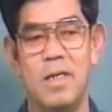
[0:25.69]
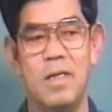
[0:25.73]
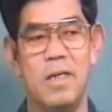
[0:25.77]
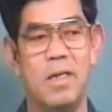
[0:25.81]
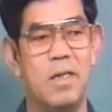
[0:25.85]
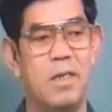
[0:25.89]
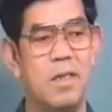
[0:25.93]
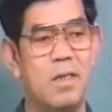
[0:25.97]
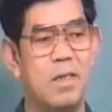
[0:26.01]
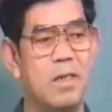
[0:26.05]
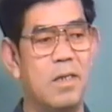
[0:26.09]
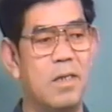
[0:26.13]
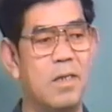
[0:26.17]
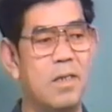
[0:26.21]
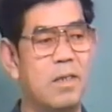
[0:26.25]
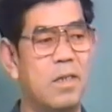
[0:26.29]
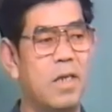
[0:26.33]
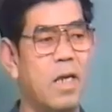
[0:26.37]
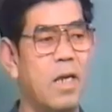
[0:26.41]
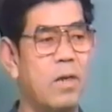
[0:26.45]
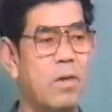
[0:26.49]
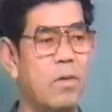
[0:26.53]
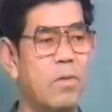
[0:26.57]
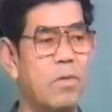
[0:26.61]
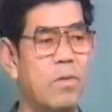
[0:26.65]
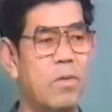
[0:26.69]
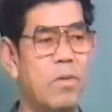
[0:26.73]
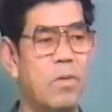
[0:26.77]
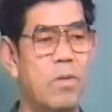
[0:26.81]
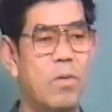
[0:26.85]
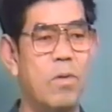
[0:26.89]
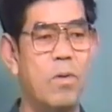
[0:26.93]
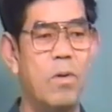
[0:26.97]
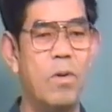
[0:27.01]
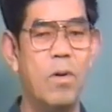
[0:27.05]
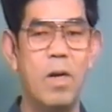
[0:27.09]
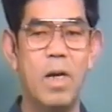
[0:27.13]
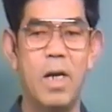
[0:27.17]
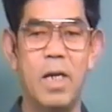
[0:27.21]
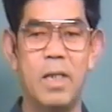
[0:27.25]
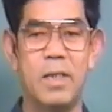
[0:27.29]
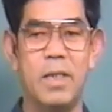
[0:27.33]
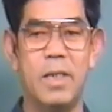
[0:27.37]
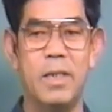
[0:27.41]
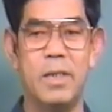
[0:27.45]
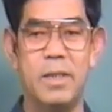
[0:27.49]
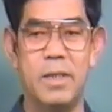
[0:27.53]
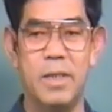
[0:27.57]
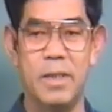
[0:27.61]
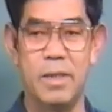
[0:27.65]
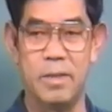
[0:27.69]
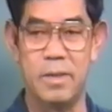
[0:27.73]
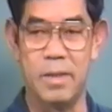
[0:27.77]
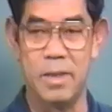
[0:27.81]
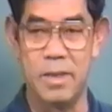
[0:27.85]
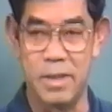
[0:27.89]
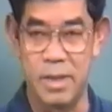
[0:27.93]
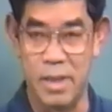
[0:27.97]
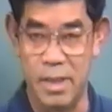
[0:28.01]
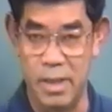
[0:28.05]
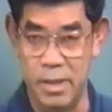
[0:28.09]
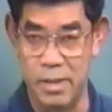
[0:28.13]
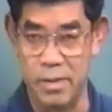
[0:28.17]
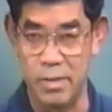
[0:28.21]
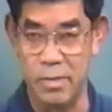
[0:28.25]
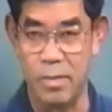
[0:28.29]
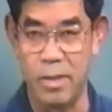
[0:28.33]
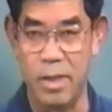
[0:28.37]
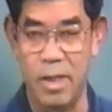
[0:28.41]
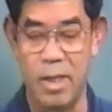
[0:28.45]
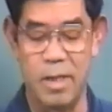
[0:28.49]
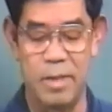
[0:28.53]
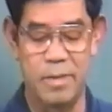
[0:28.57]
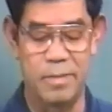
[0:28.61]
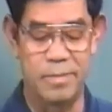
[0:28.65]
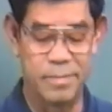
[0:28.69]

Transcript: えー、健康を与えてくださいとか、